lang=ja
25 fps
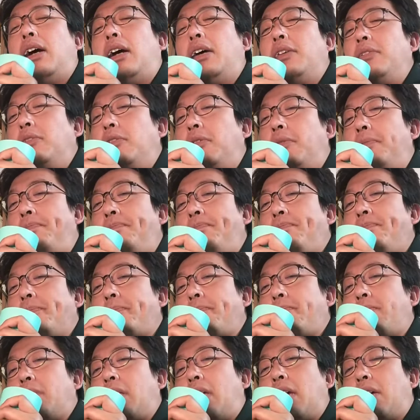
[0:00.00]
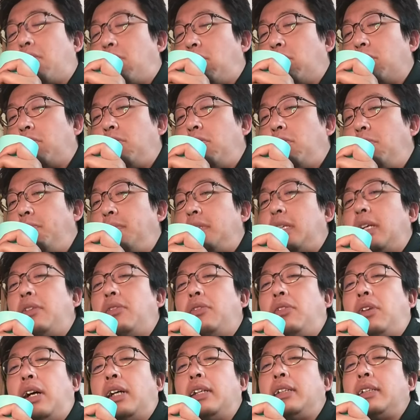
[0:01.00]
あの、結構そのお店
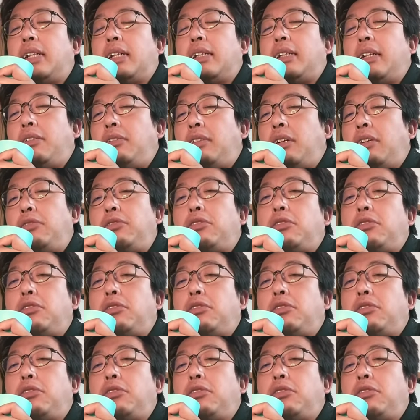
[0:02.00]
の味が出るな。